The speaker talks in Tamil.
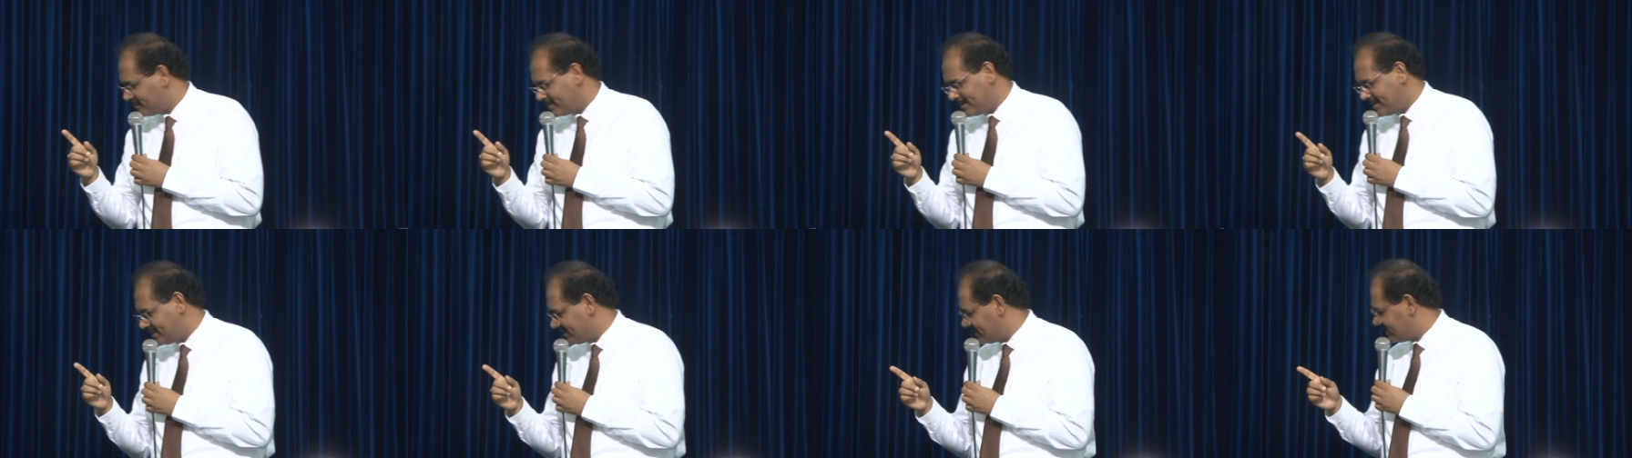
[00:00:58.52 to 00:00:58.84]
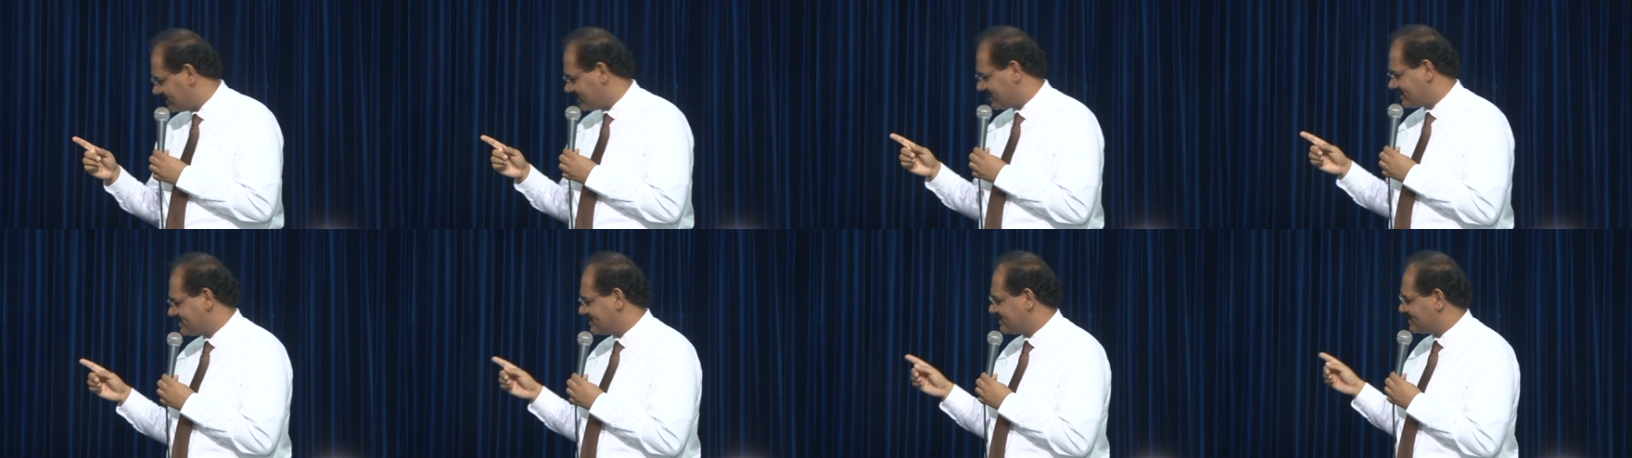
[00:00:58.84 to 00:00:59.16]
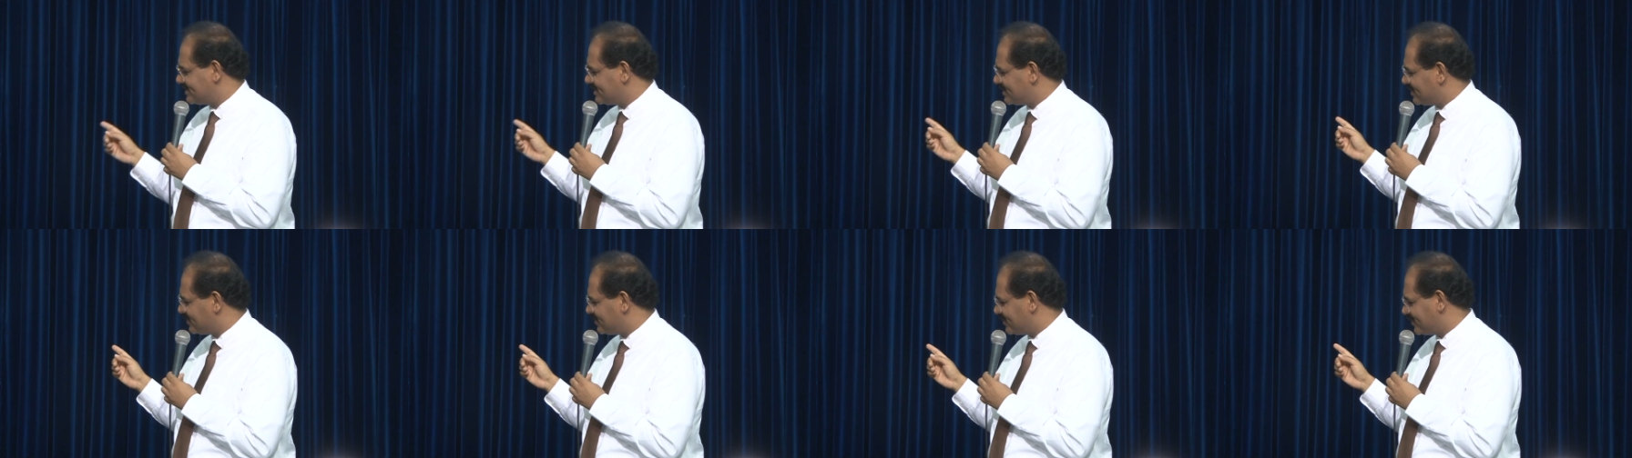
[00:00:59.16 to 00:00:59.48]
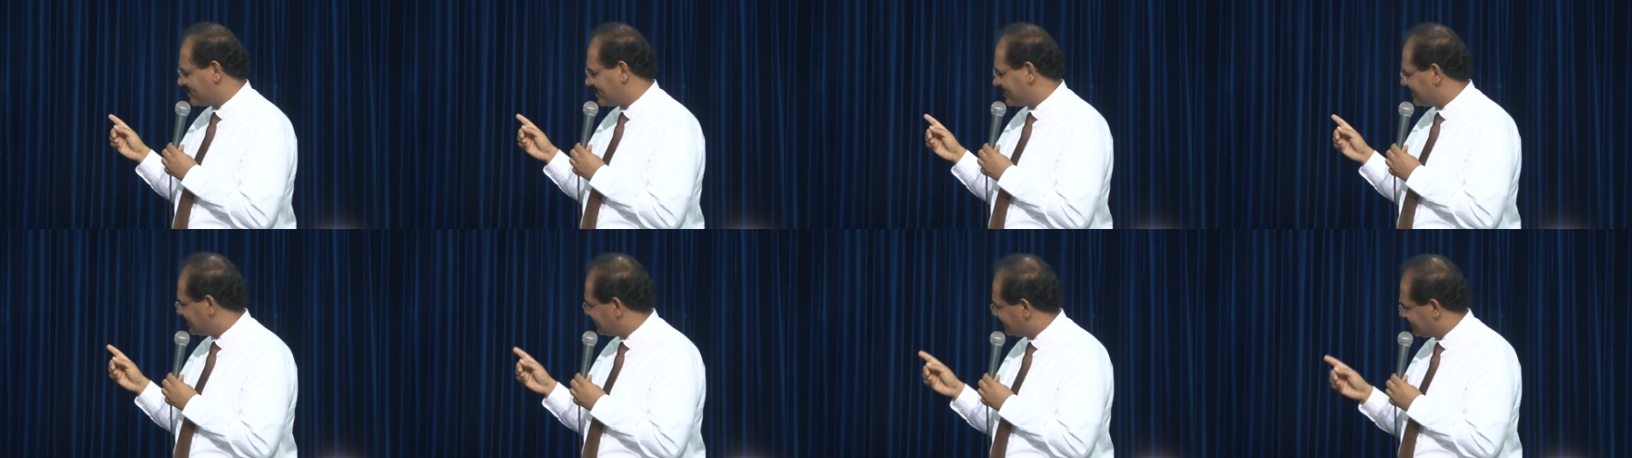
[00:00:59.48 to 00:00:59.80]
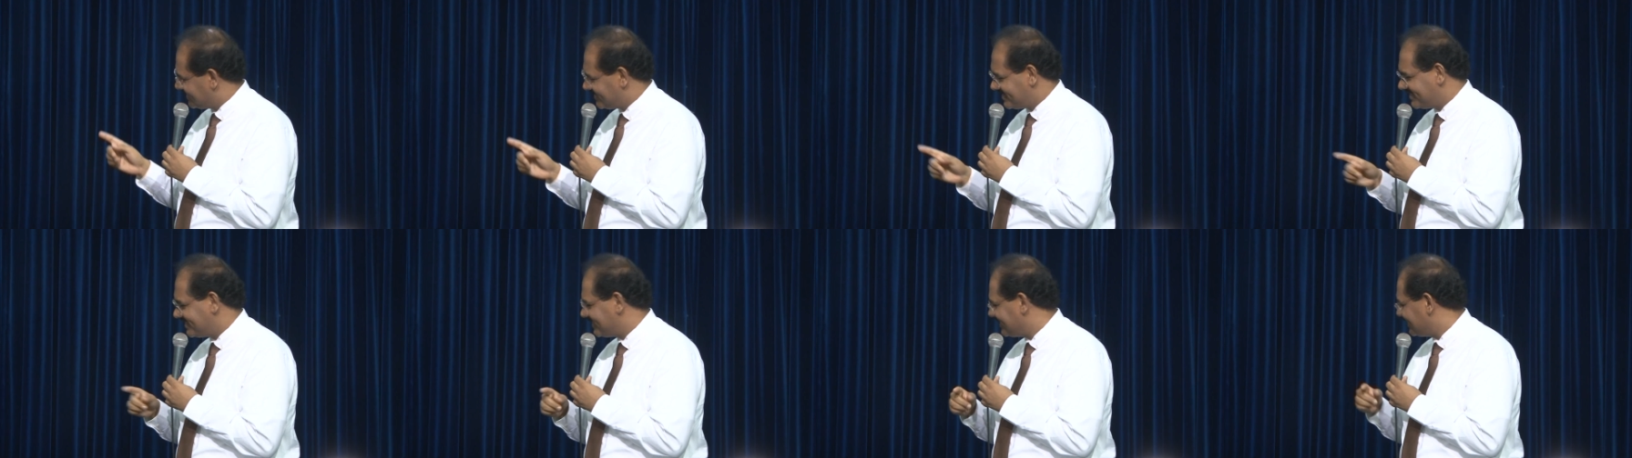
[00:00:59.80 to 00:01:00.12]
முடியாதுன்னு தர்ஷிஷுக்கு போகுது
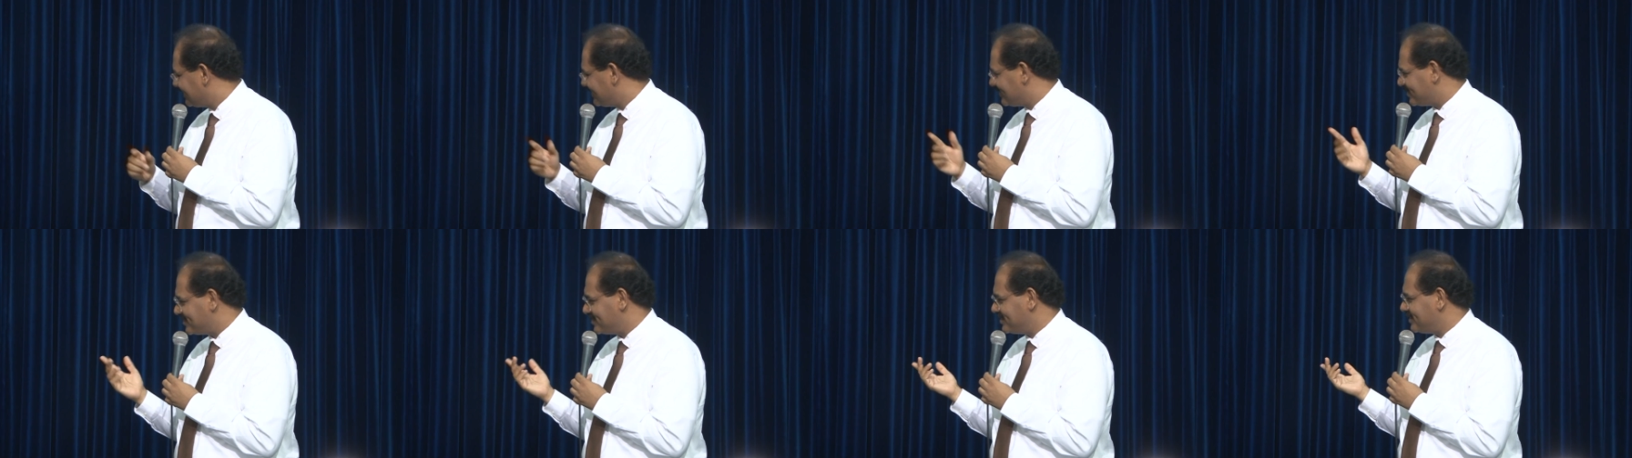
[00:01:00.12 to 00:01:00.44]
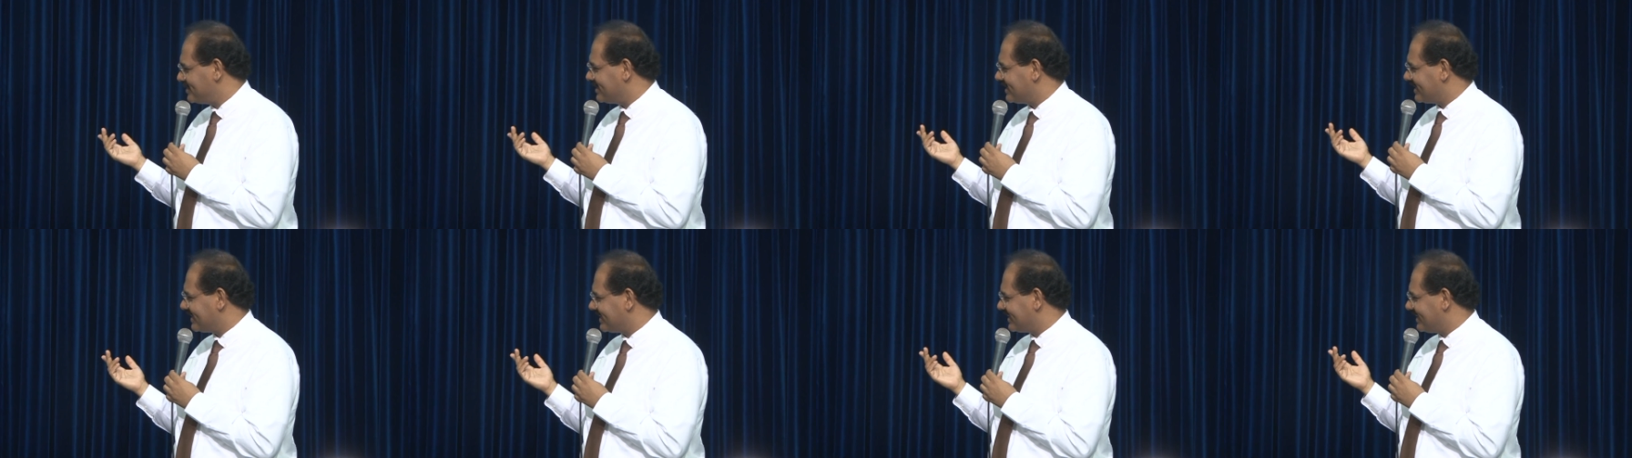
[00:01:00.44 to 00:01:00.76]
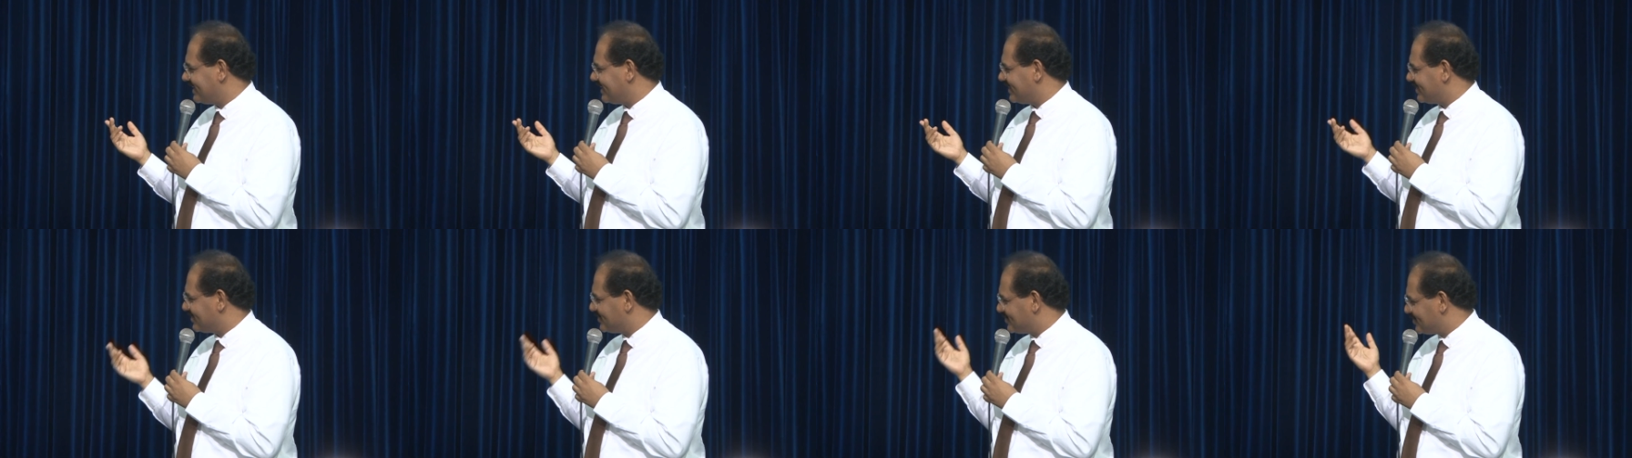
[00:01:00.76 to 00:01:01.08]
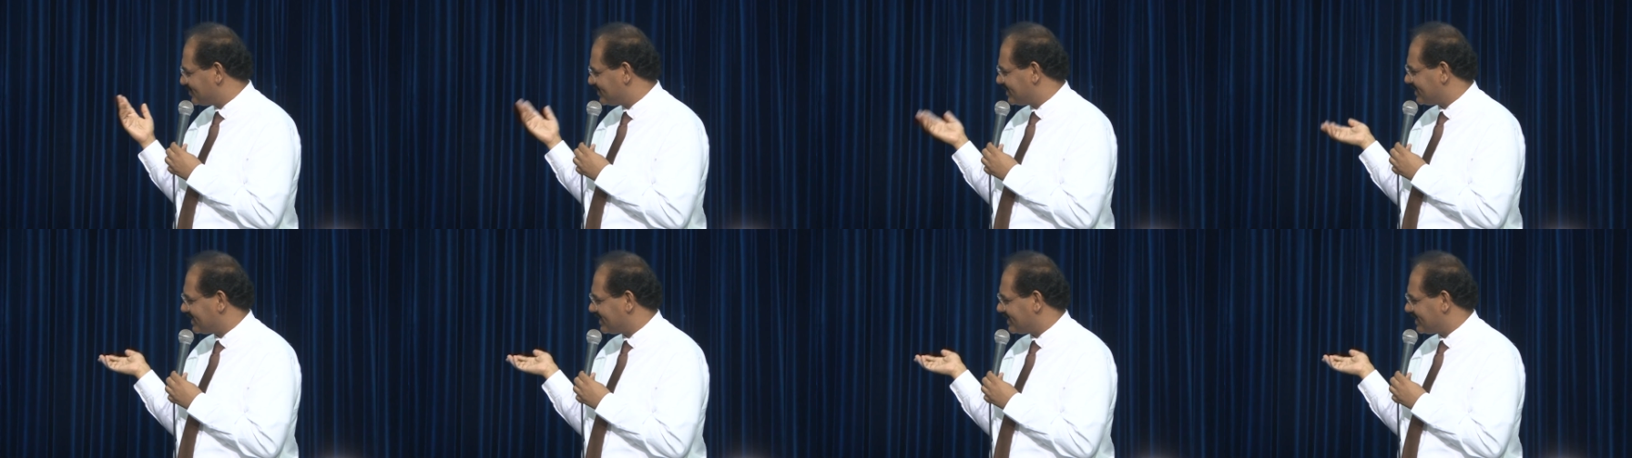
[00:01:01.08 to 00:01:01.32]
ஒன்றும் நடக்கலை தூக்கி